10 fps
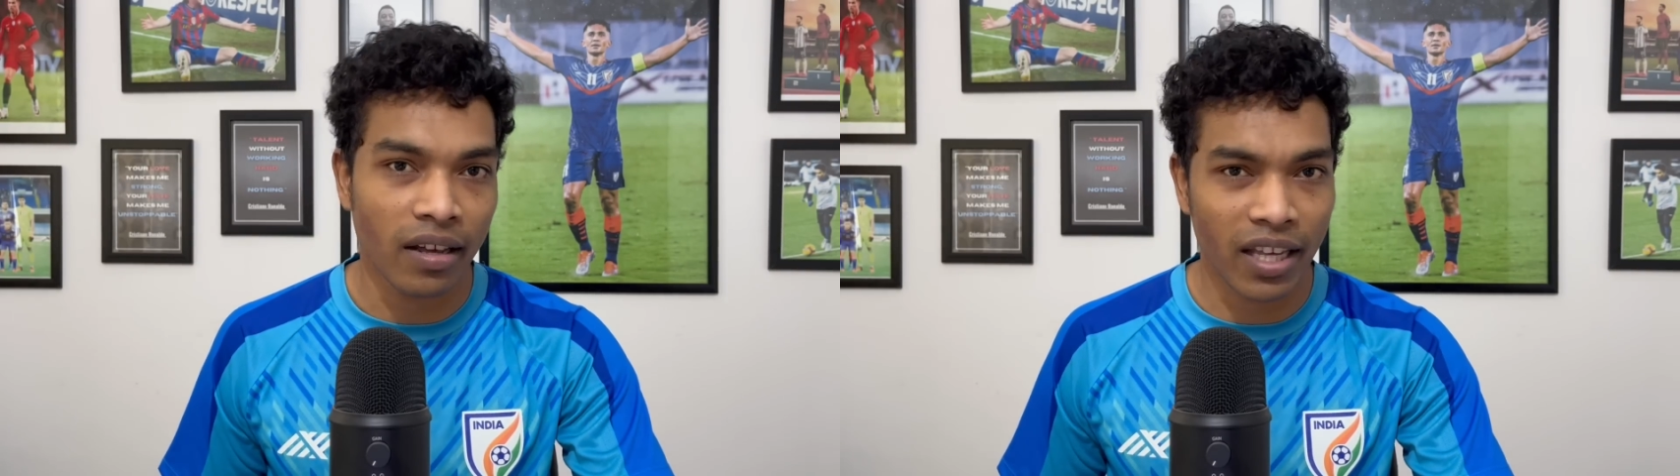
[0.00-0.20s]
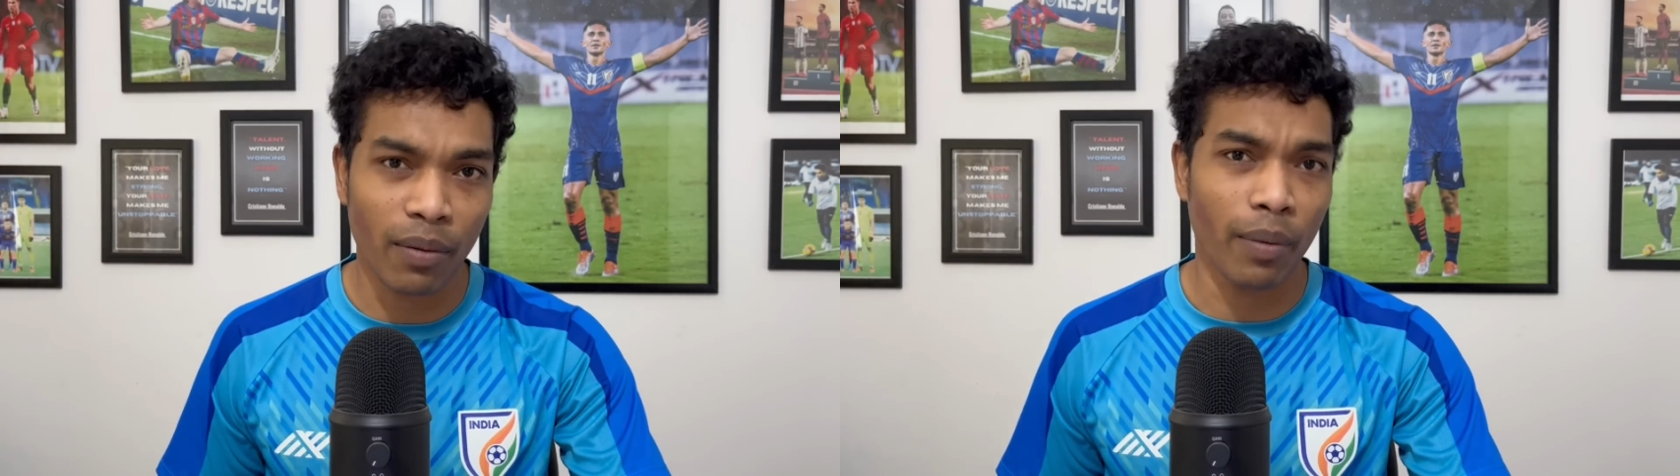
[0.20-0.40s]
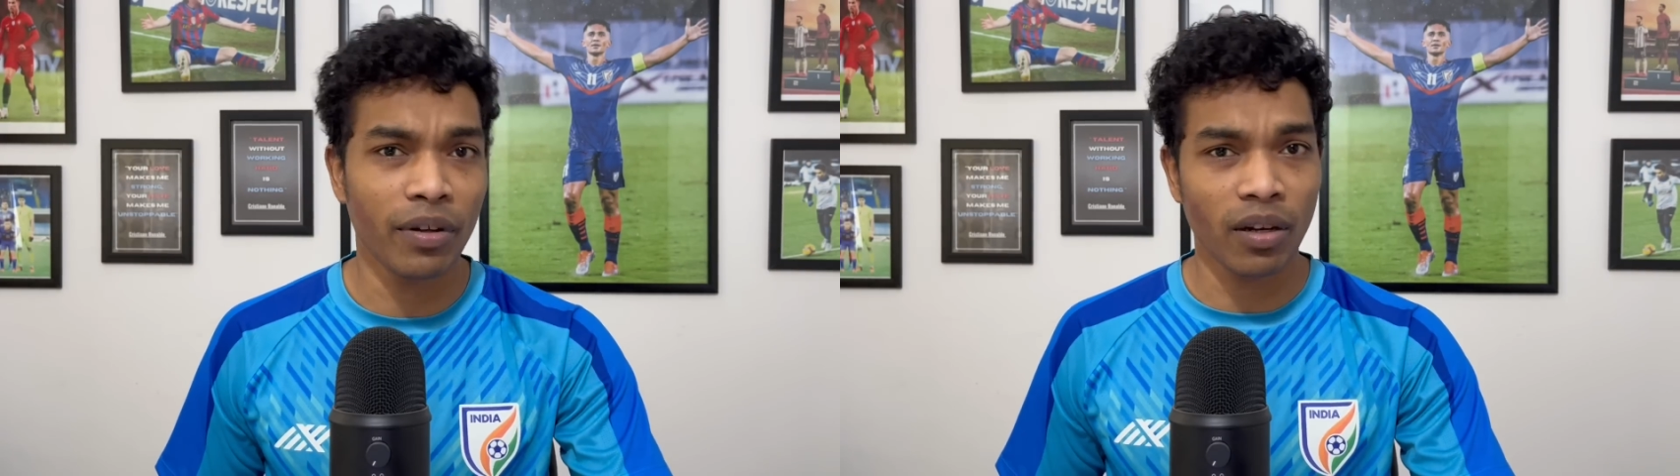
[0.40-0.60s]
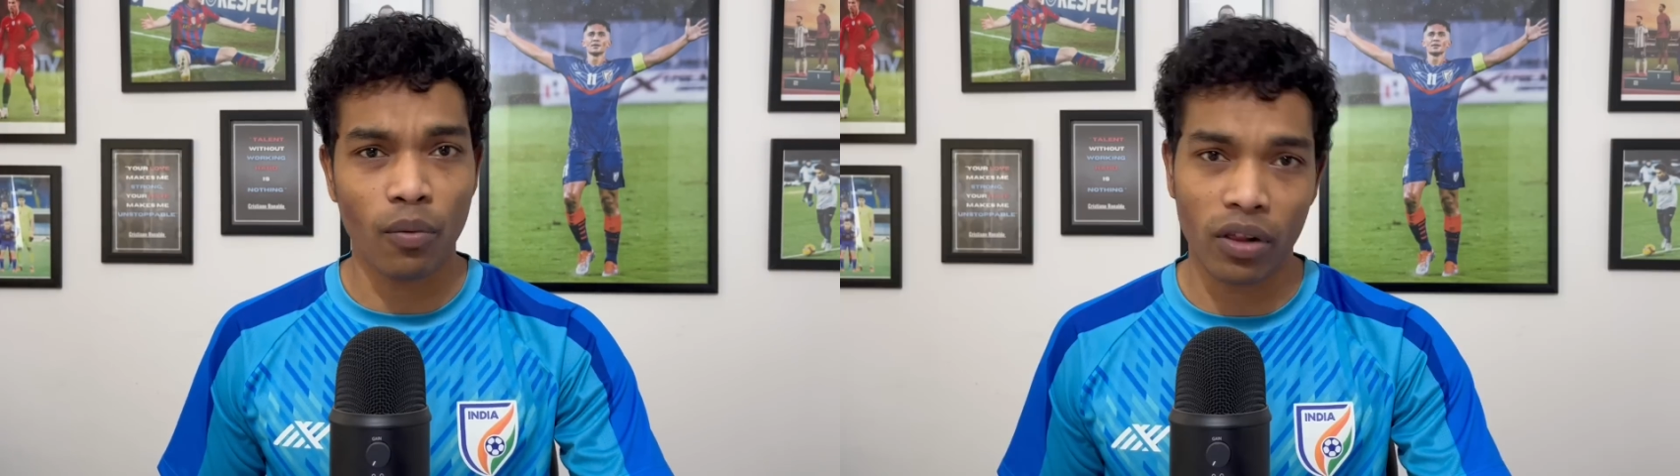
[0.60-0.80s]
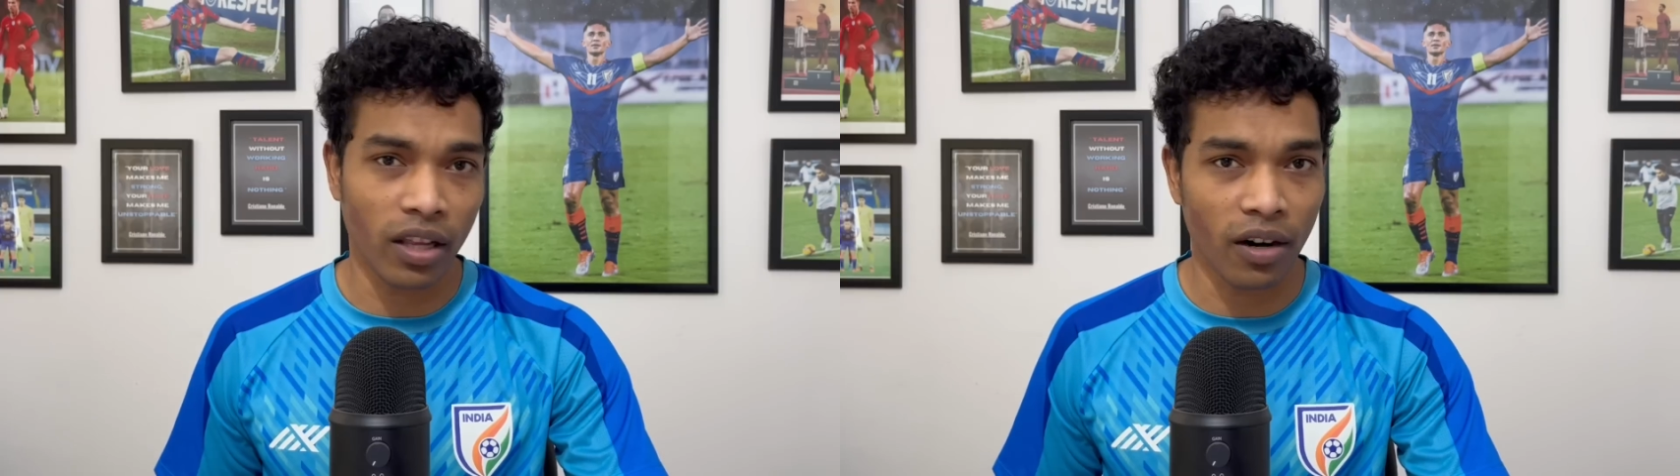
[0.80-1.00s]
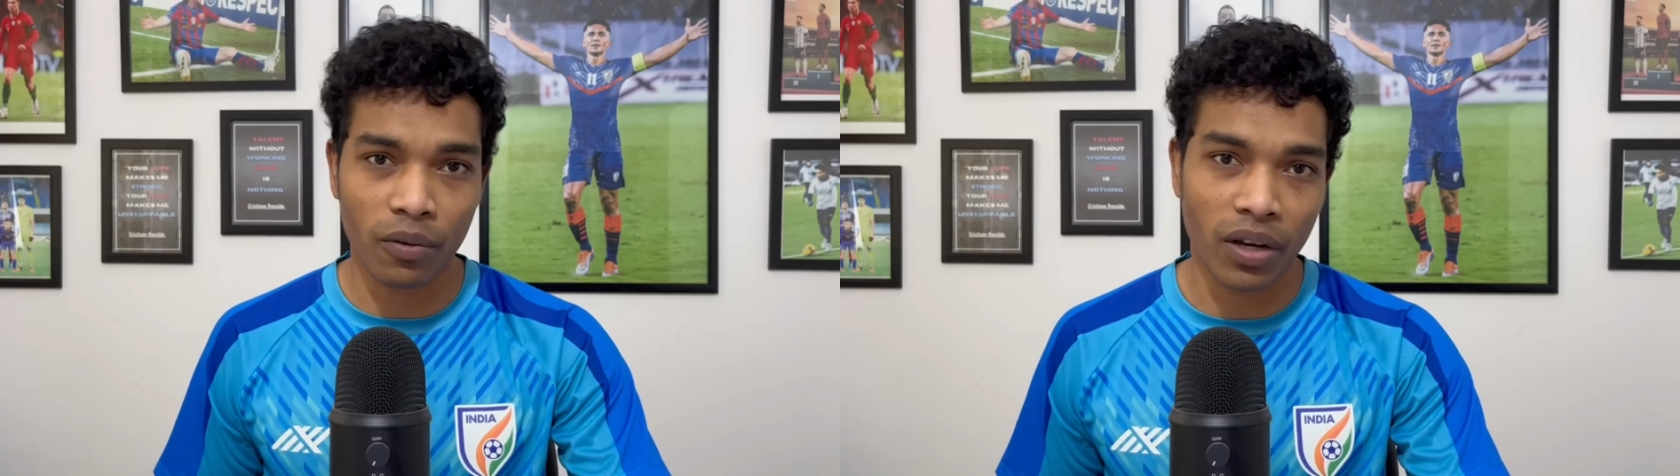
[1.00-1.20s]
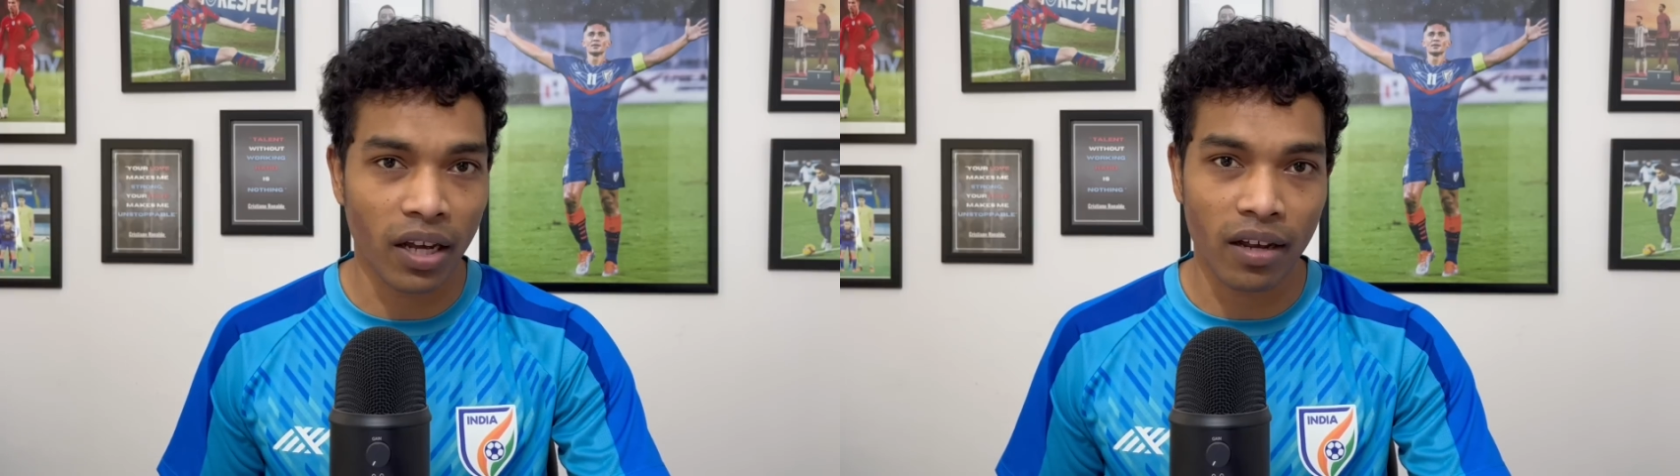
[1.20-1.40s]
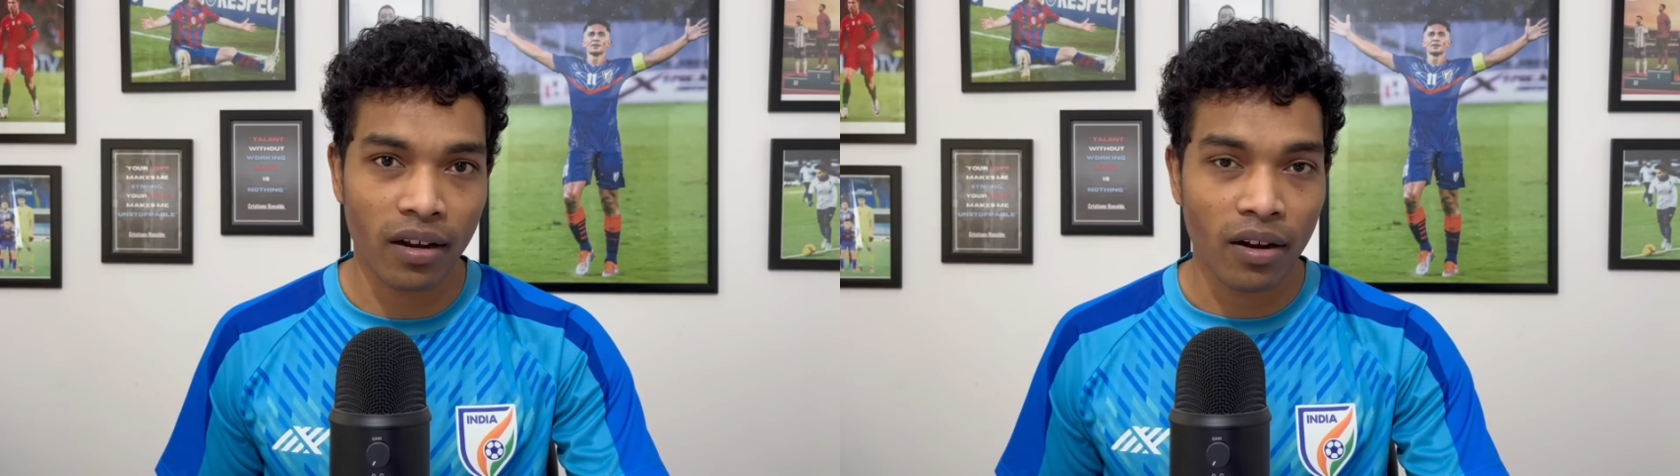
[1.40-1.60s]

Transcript: ये मैं अभी से बोल दे रहा हूँ ठीक है